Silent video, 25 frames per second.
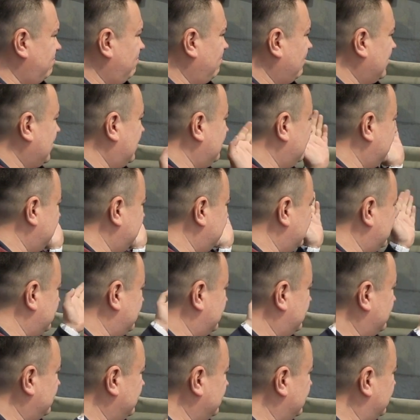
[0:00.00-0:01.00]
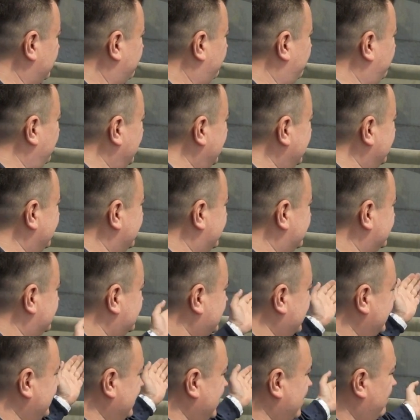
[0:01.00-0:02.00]
э, пыль
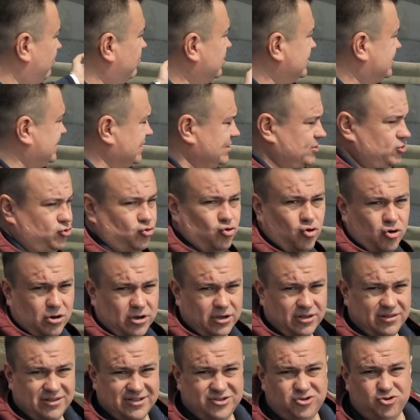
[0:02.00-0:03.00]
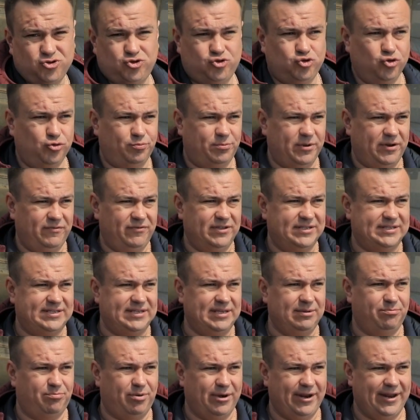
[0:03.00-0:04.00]
хотя бы со стекол, чуть-чуть
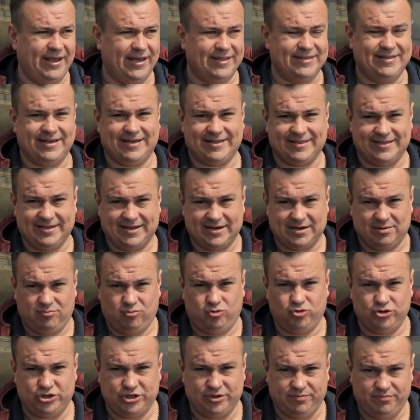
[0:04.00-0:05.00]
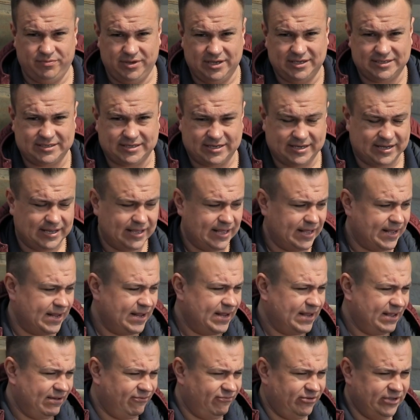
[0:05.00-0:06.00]
привести порядок на рабочем месте
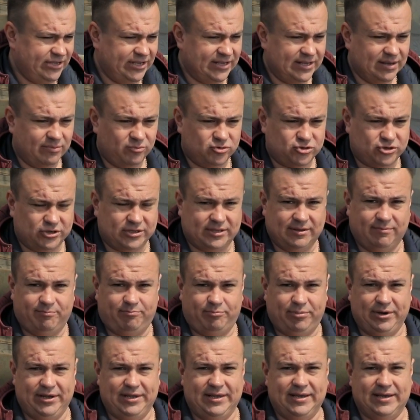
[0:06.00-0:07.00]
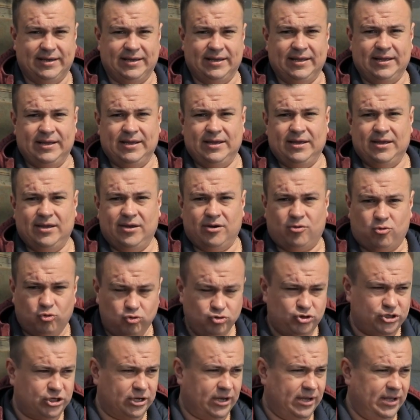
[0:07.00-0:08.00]
водителя, потому что там пыли
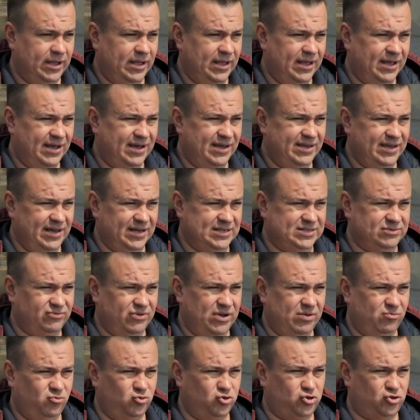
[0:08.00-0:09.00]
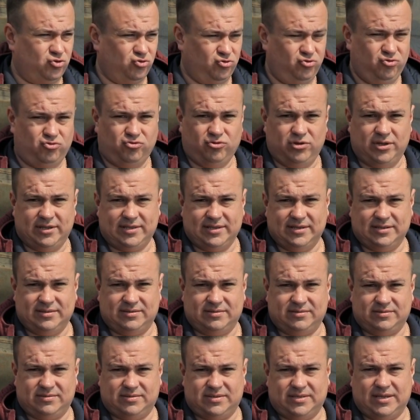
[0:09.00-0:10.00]
куча. А я к своему студу куда-то
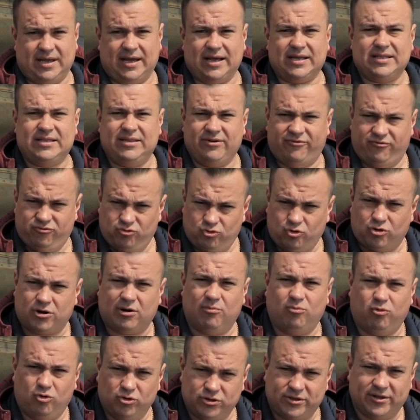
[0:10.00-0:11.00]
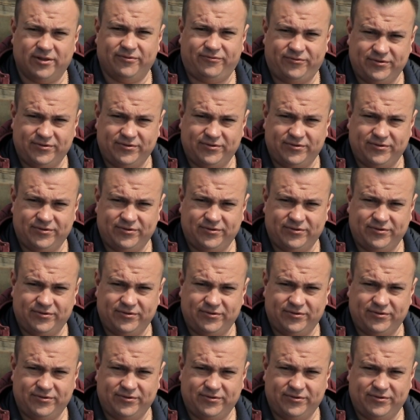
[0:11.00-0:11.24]
так давно работал